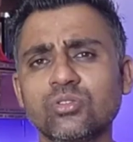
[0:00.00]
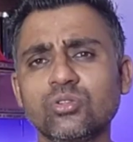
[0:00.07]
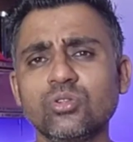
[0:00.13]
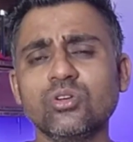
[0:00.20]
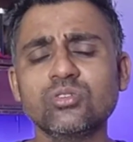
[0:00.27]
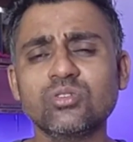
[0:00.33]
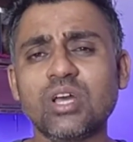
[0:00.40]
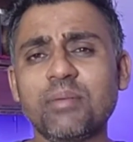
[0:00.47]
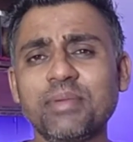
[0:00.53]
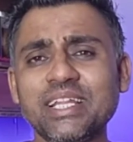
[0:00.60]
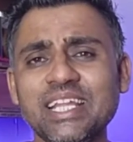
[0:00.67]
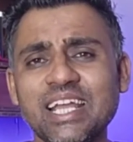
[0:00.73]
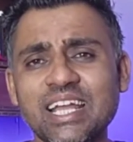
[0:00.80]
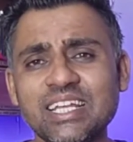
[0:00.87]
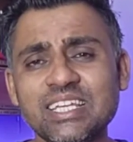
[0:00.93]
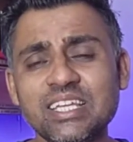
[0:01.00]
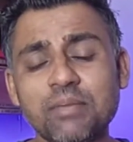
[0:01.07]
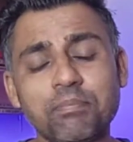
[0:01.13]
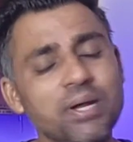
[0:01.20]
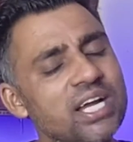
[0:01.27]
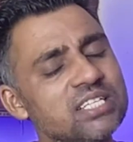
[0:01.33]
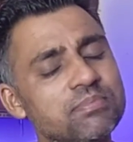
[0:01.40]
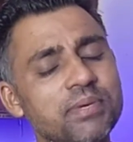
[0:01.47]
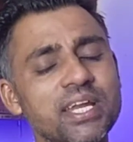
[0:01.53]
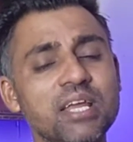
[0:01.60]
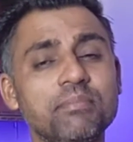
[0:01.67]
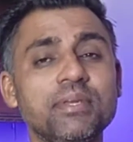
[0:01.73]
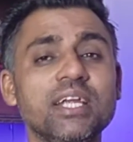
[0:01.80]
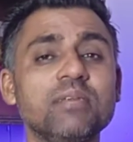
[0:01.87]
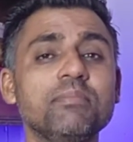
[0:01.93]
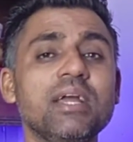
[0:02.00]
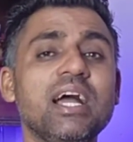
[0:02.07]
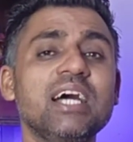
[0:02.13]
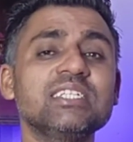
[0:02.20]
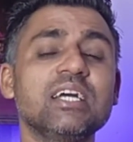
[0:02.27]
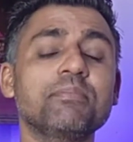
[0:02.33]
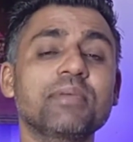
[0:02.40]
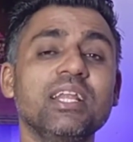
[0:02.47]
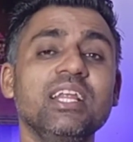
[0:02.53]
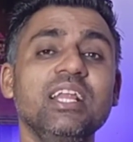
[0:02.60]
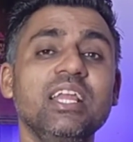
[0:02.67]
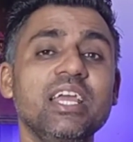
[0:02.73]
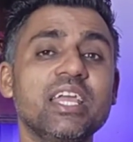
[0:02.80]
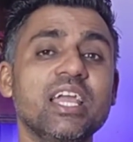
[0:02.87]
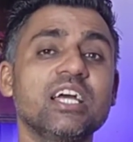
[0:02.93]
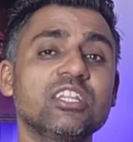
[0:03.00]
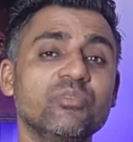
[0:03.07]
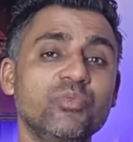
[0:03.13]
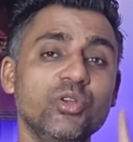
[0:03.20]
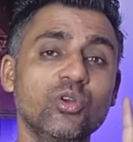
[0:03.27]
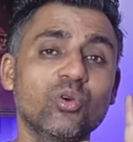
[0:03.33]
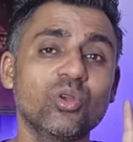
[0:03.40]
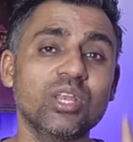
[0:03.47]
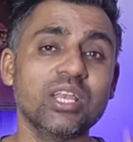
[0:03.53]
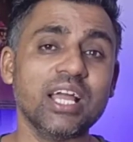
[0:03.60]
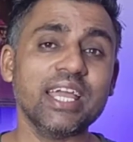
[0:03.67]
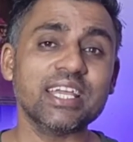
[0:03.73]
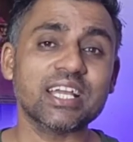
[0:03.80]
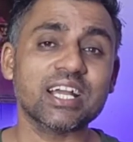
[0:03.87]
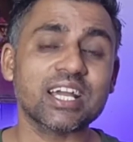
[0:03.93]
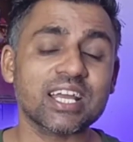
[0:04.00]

तो दोस्तों आपने देखा कि ये पांच बड़ी अपडेट मैं आज आपके लिए लेके आया था वीडियो को लाइक